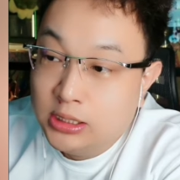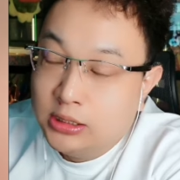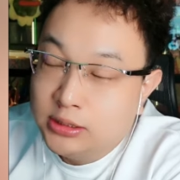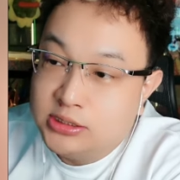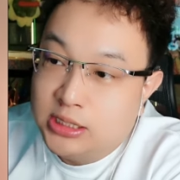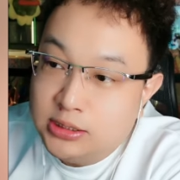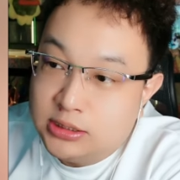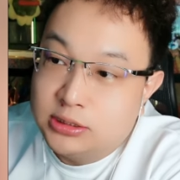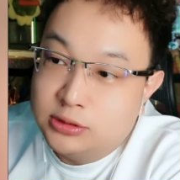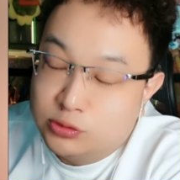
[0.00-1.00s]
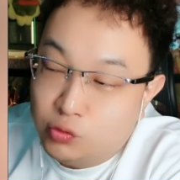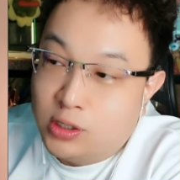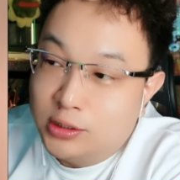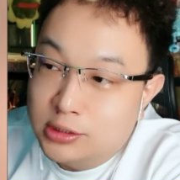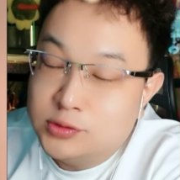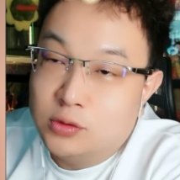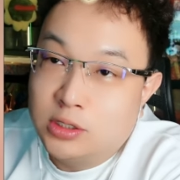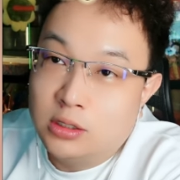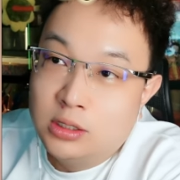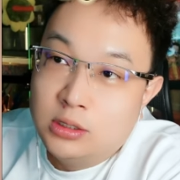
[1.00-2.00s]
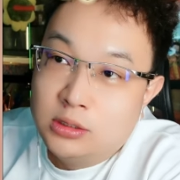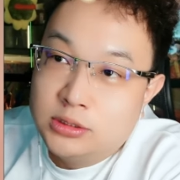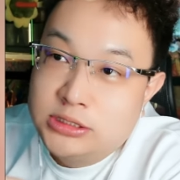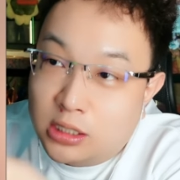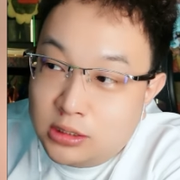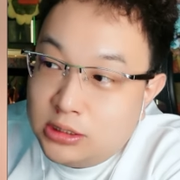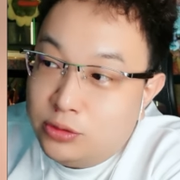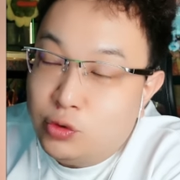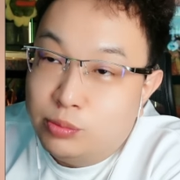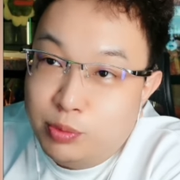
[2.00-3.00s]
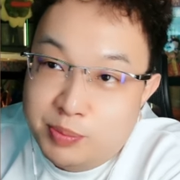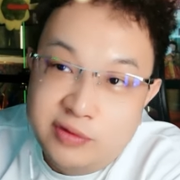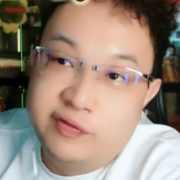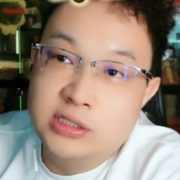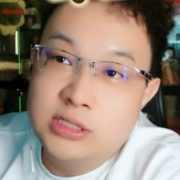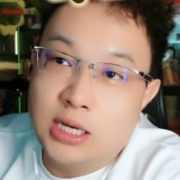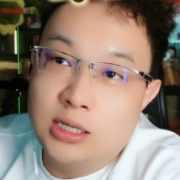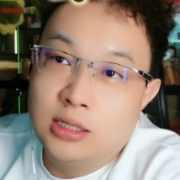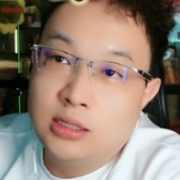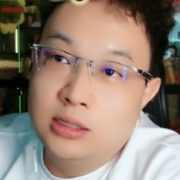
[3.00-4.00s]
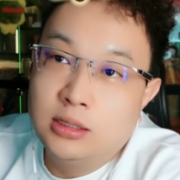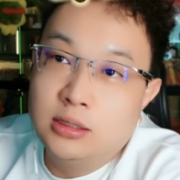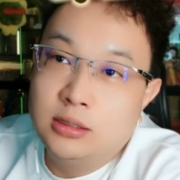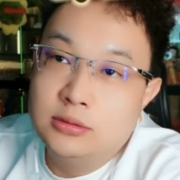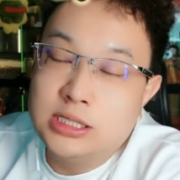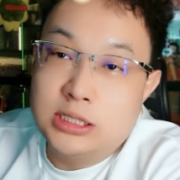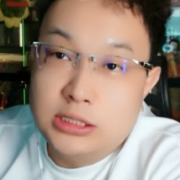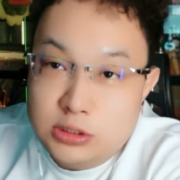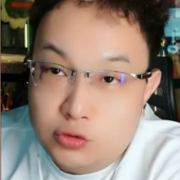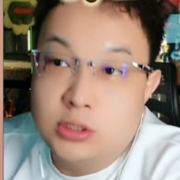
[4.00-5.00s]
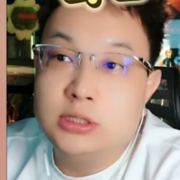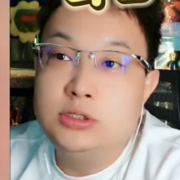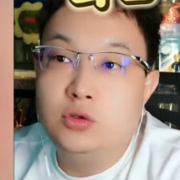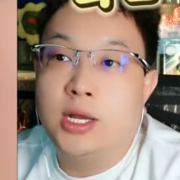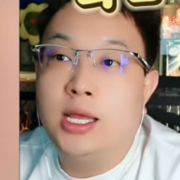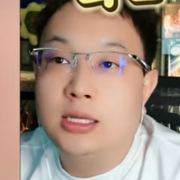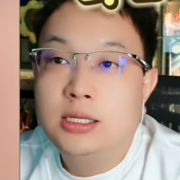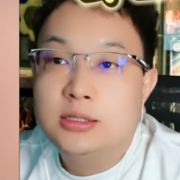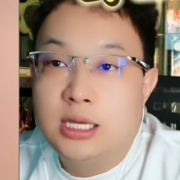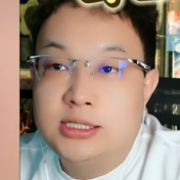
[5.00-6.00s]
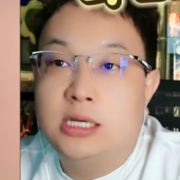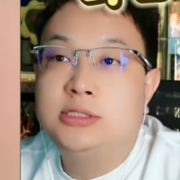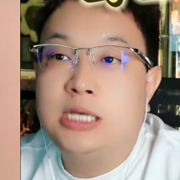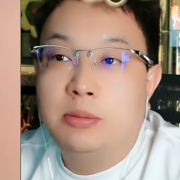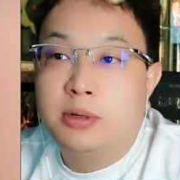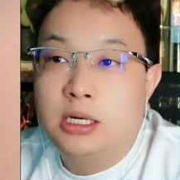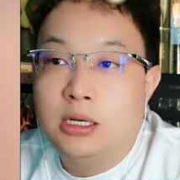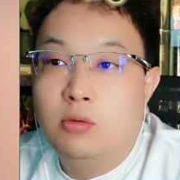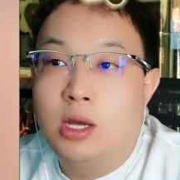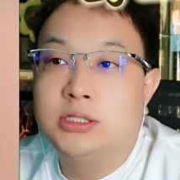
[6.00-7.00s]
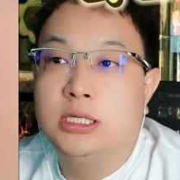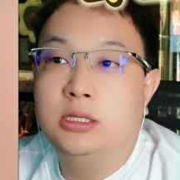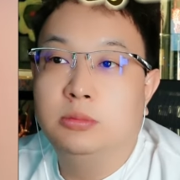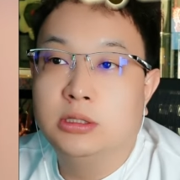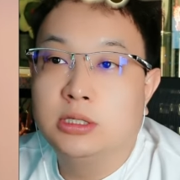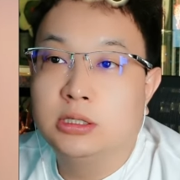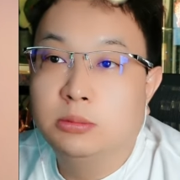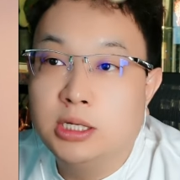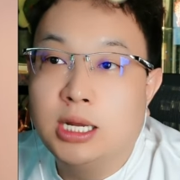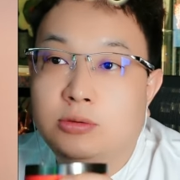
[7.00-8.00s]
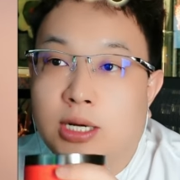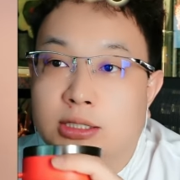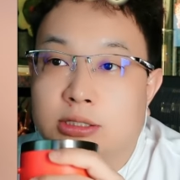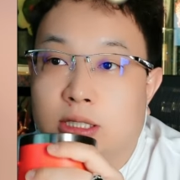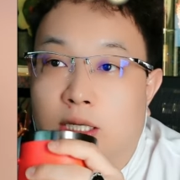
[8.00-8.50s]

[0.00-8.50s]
前提是如何能做到降利率不崩房价，那这个你就得你就得看他下下波的画事人能不能能不能干出来这事了。